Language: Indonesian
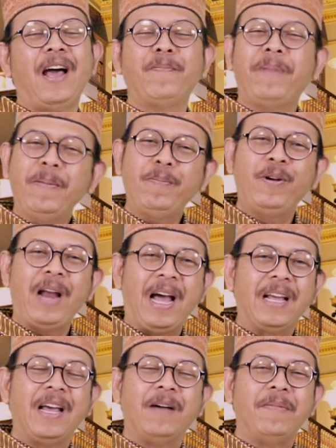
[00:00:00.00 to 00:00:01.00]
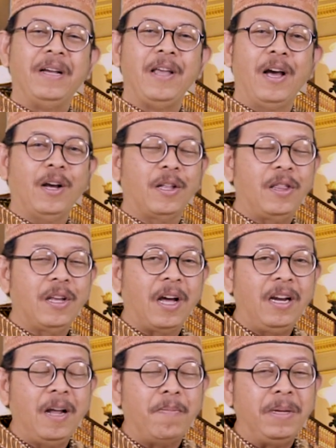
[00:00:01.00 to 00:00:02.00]
apapun agamanya ketika
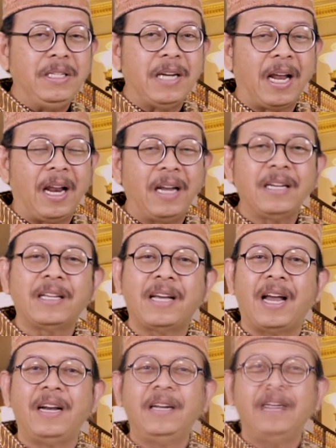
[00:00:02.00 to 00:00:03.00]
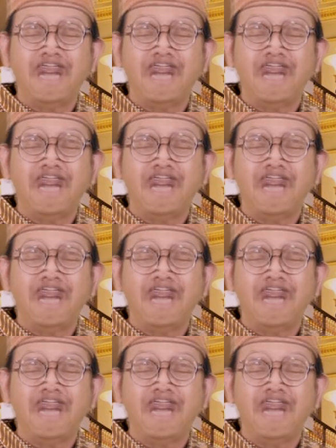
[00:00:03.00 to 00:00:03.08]
dia menjalankan